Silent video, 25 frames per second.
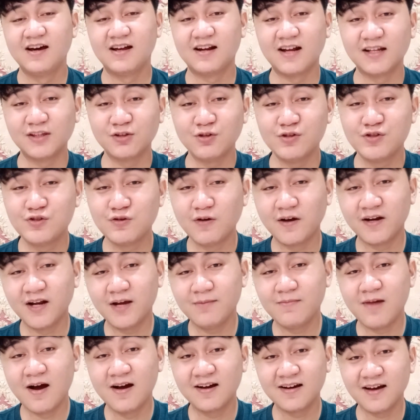Ratu
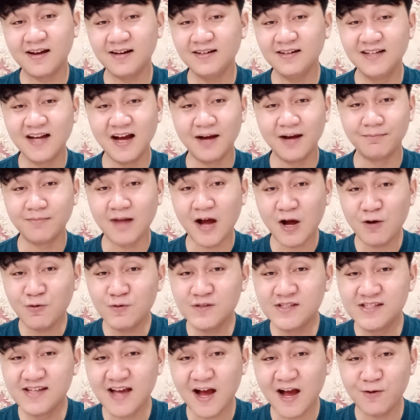Juana bahkan gak
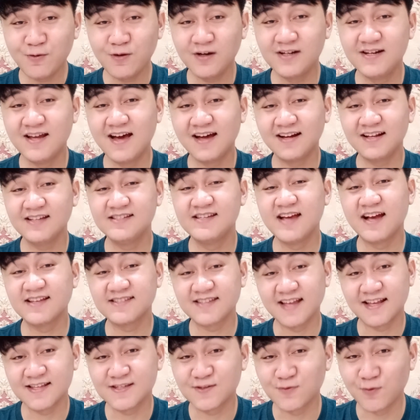mau jauh dari
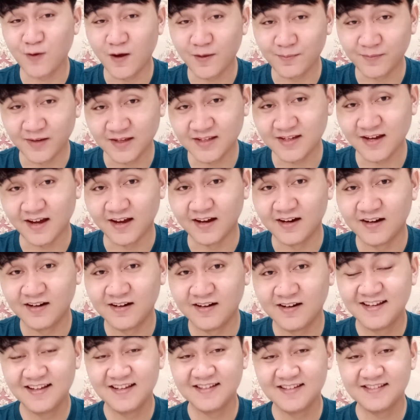jasad suaminya.
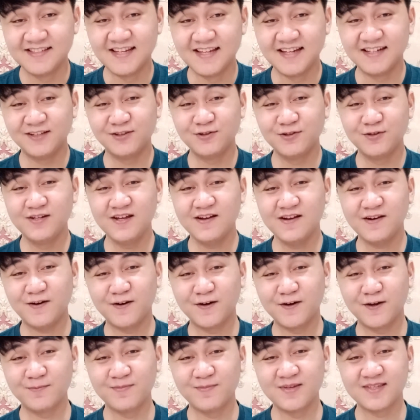Jadi tuh dia
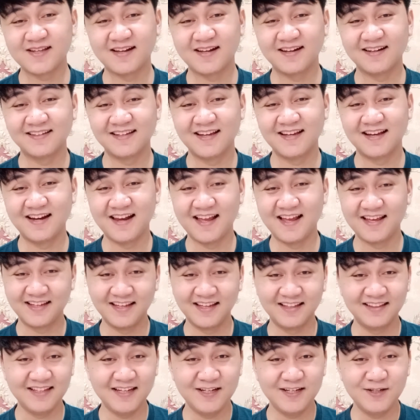kalau misalnya
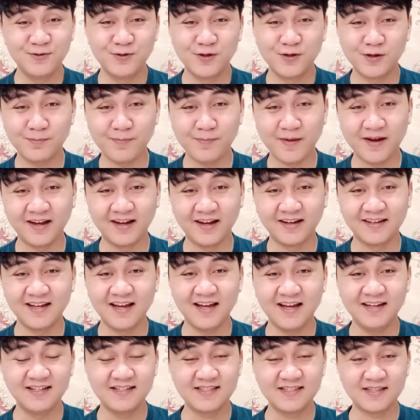lagi tidur
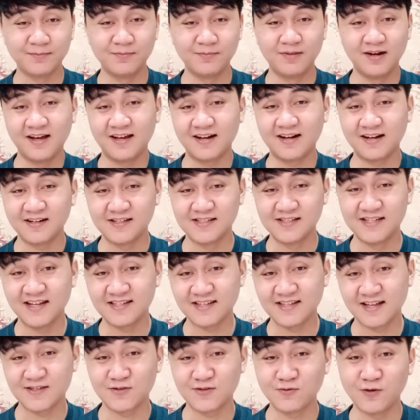pengennya di sebelah
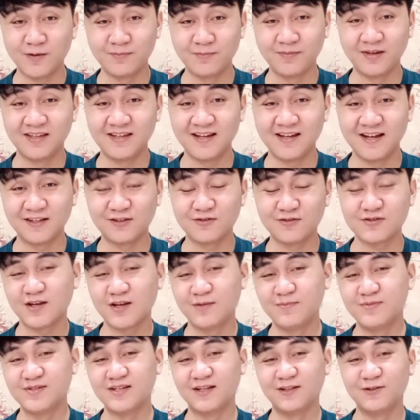jasad suaminya. Terus
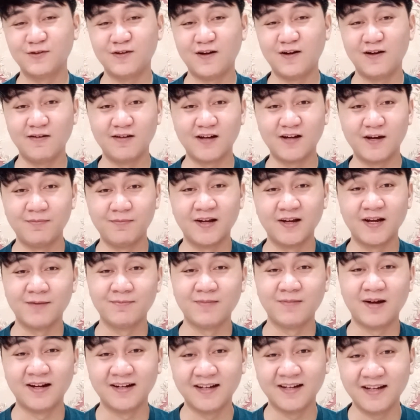habis itu kalau
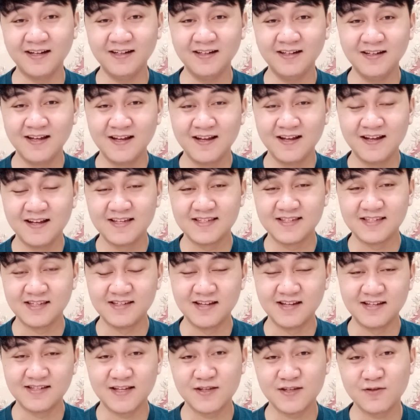kemana-mana si
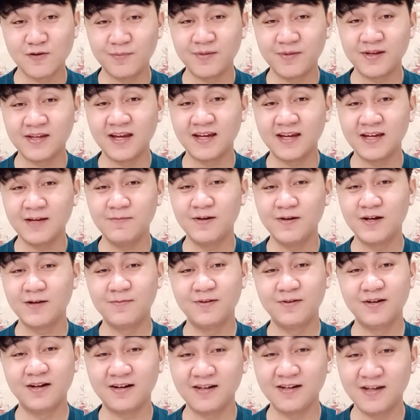jasad suaminya ini
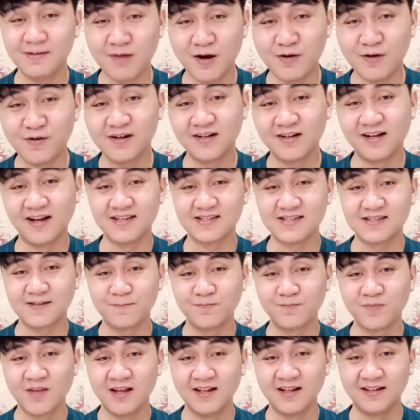bener-bener dibawa guys.
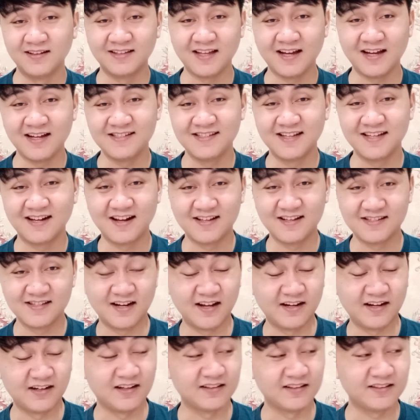Entah
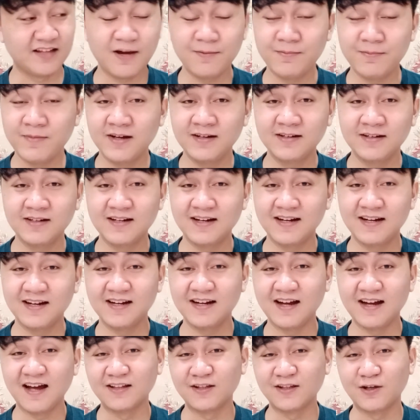jalan-jalan ke taman
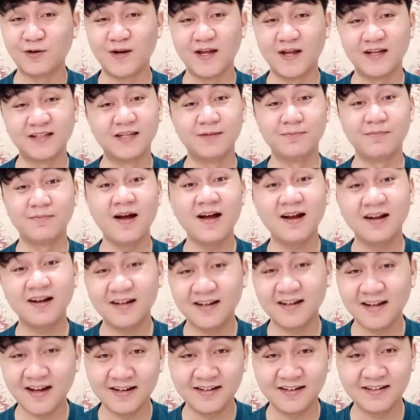kah atau lagi
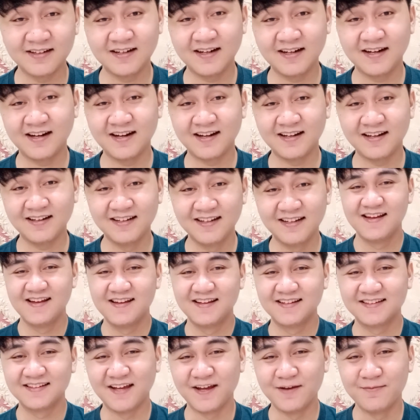makan kah.
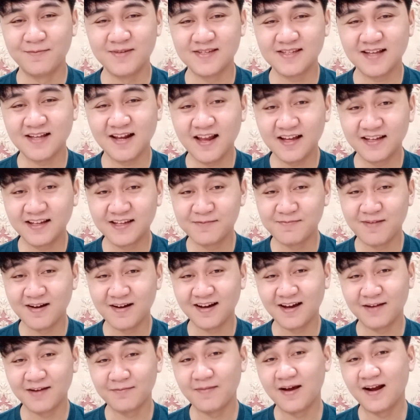Kayak misal lagi
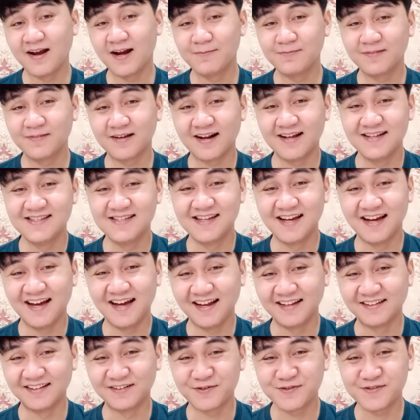makan malam
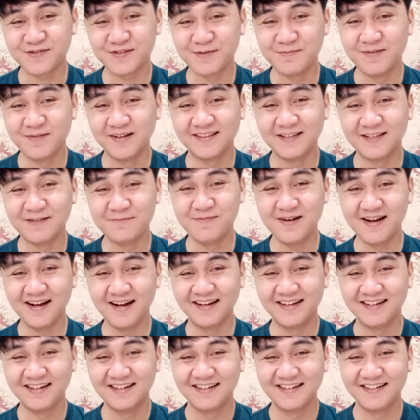kerajaan terus
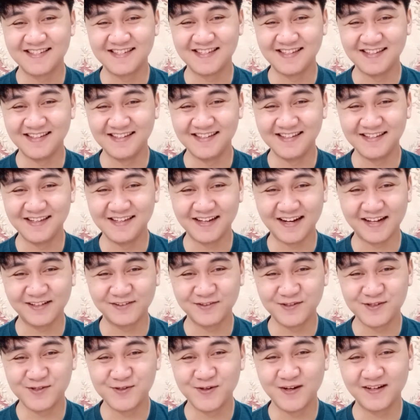tiba-tiba si
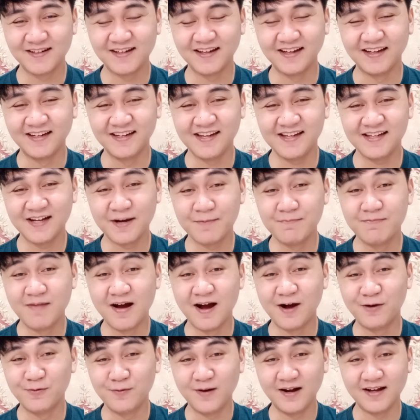Ratu Juana ini
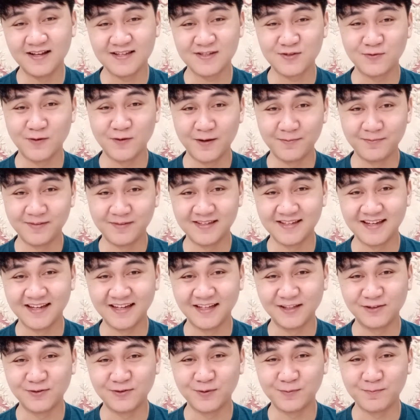ngebawa suaminya
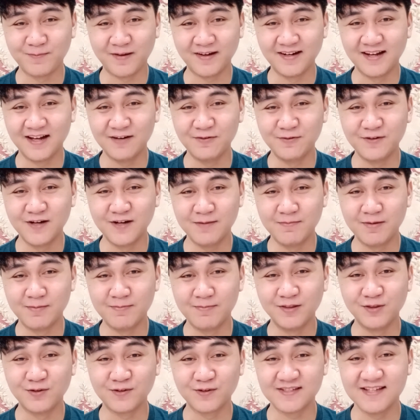itu padahal udah
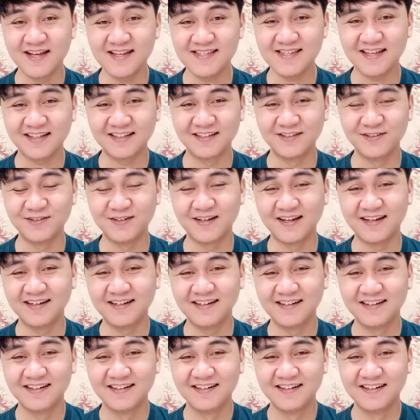berbentuk jasad gitu kan.
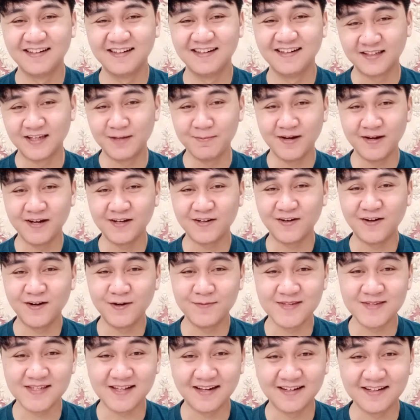Gimana
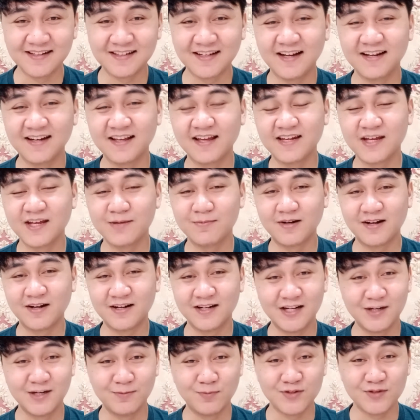kalau misalnya kalian yang
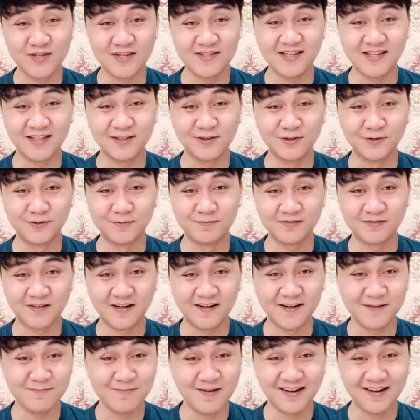berada di posisi itu?
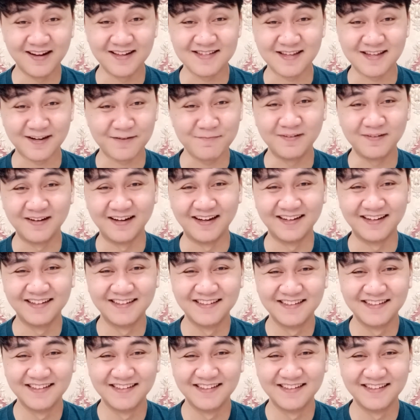Kalian bakal serem nggak?